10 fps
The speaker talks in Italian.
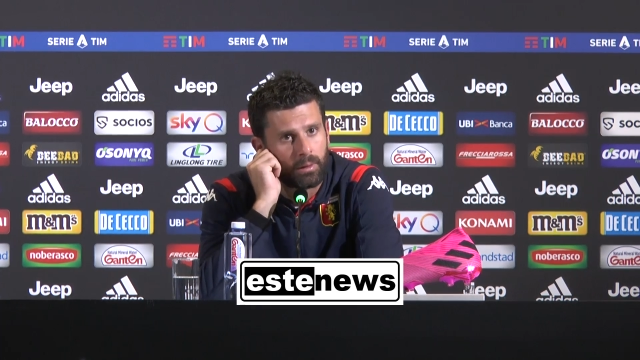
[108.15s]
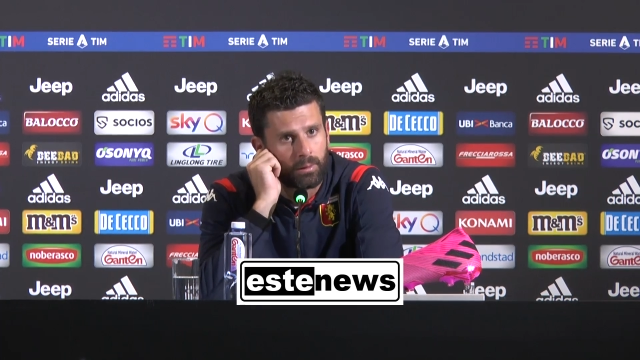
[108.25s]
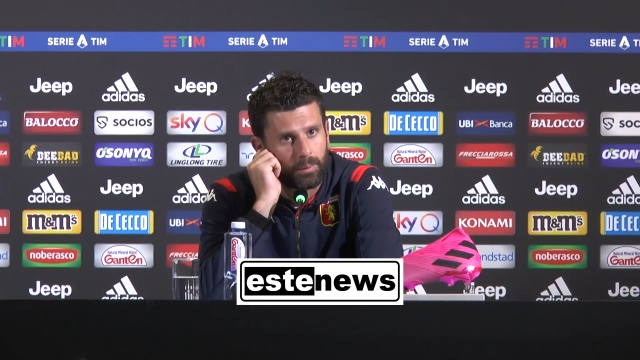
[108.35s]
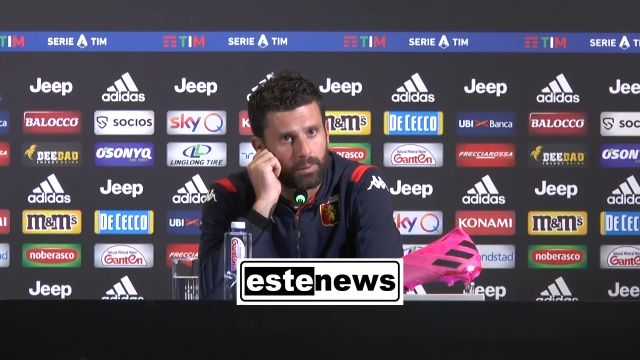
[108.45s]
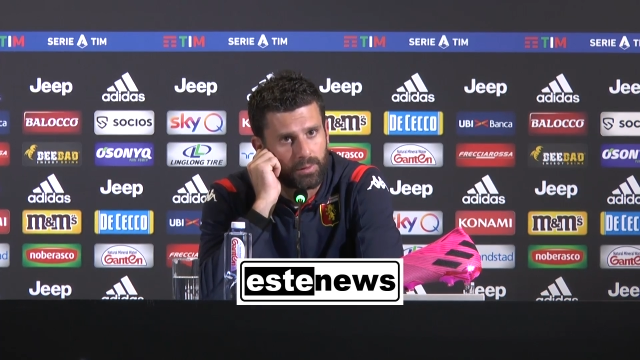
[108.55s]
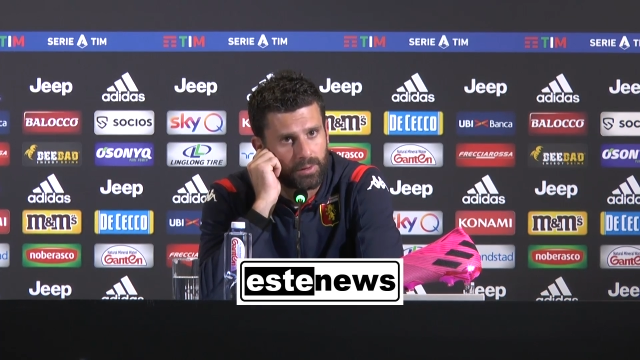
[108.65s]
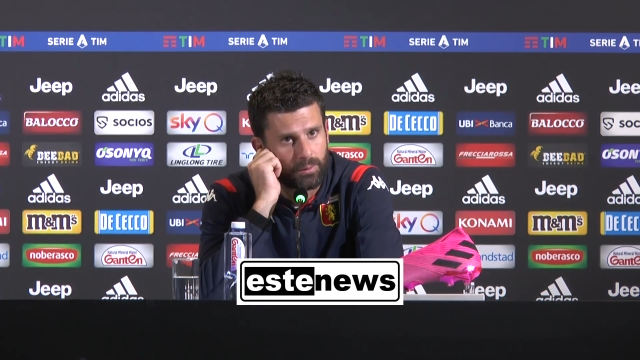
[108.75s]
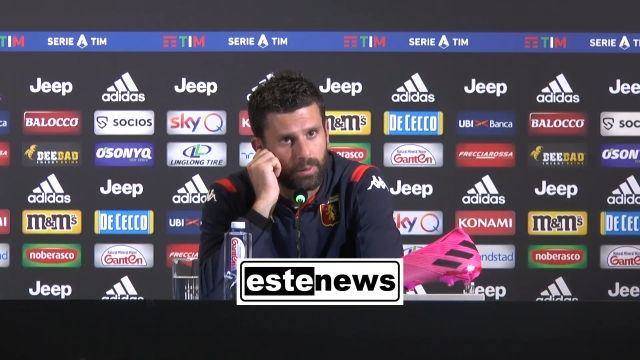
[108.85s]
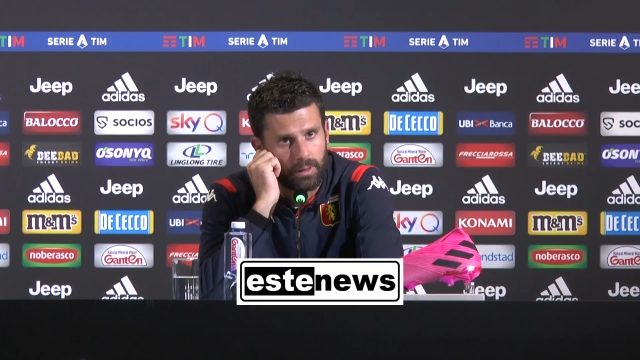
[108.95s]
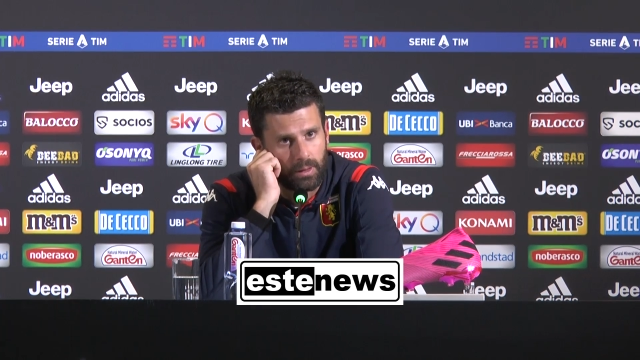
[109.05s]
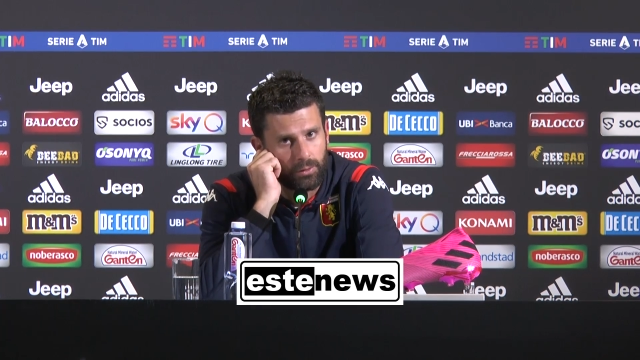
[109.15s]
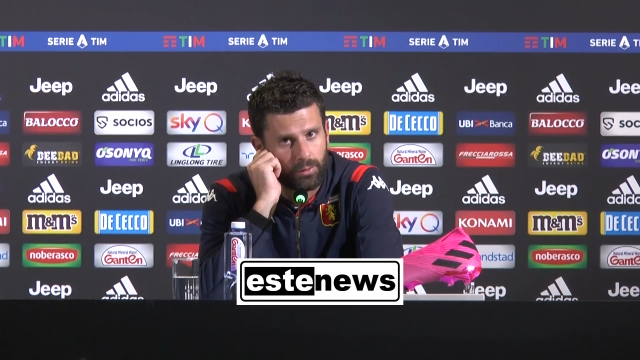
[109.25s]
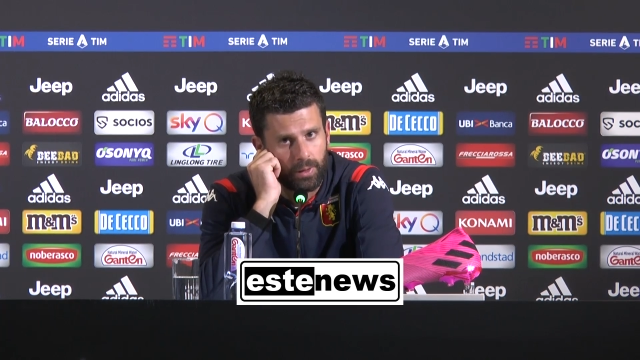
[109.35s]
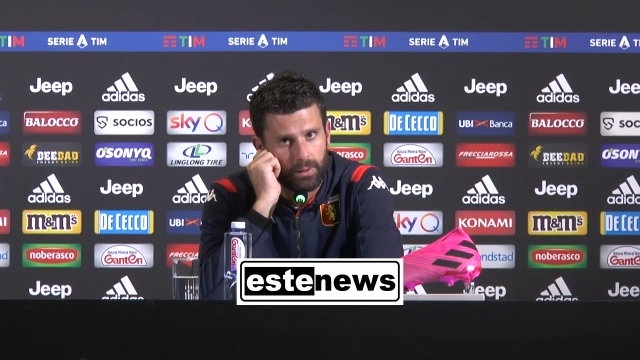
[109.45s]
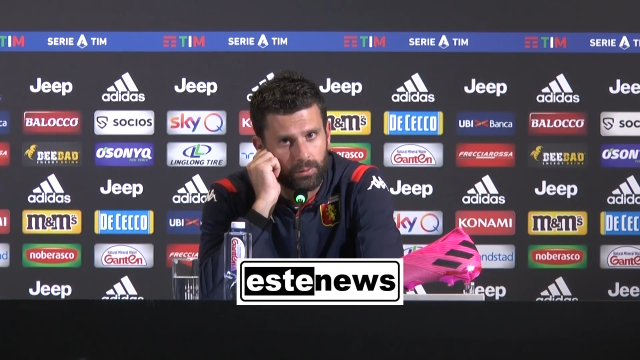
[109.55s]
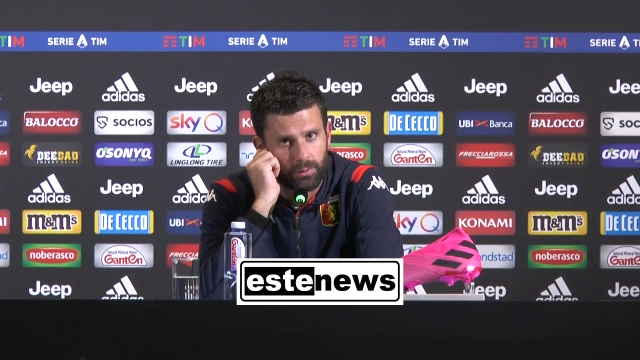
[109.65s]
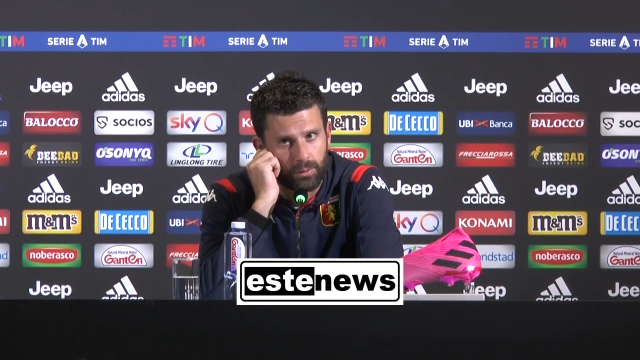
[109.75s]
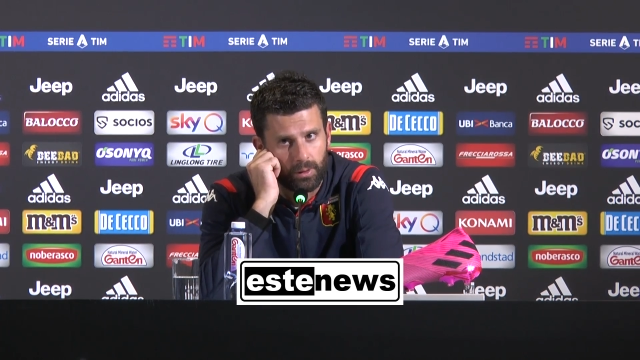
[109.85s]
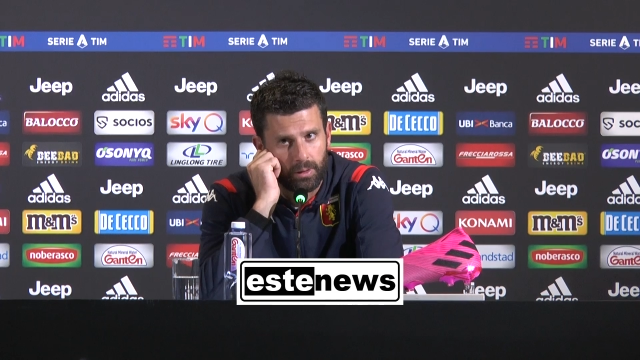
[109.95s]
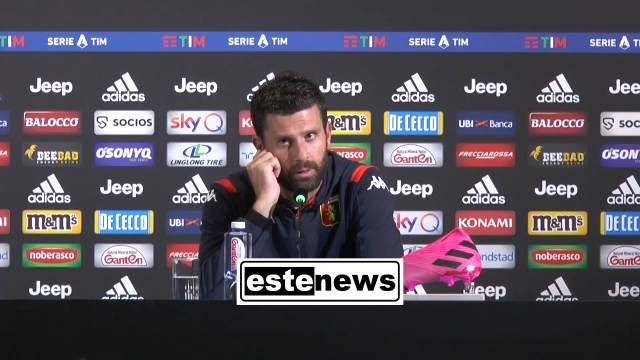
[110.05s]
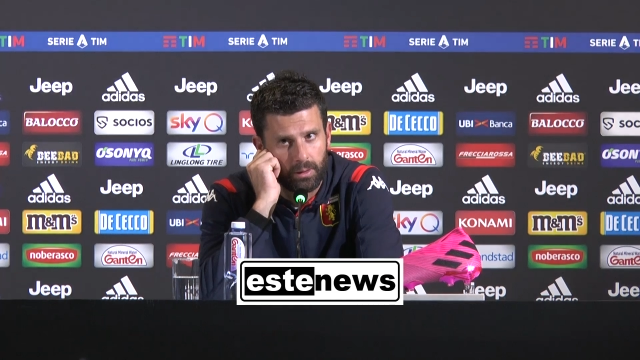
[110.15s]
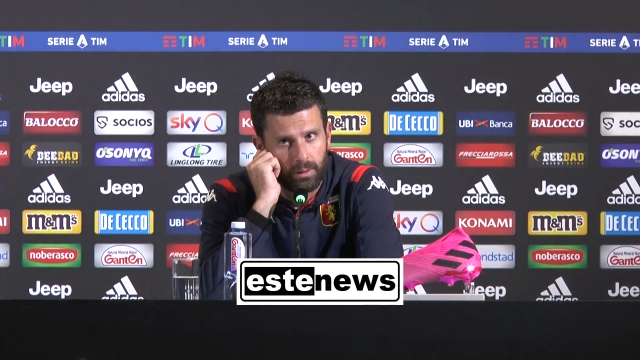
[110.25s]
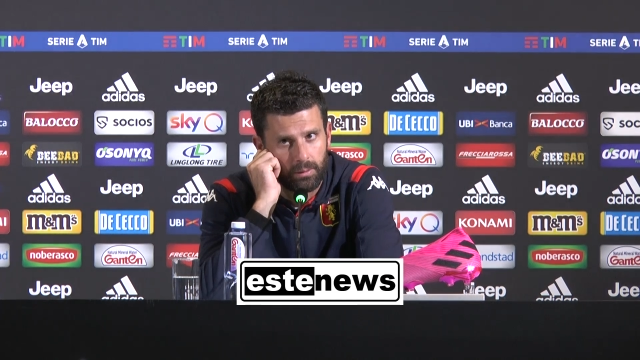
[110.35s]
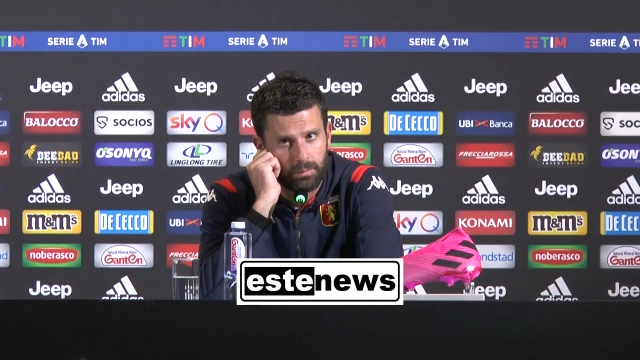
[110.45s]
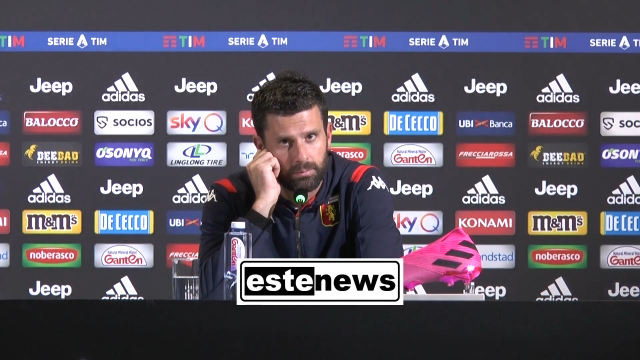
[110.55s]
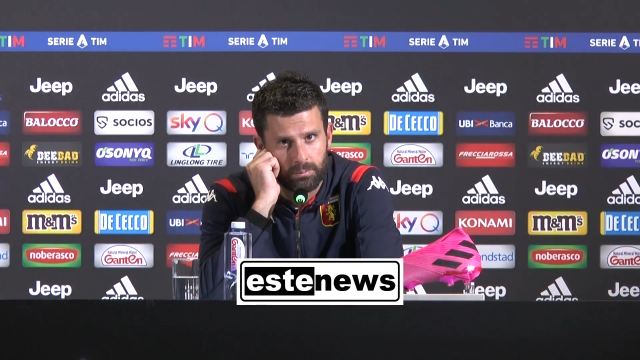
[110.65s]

come queste squadre della Juventus. E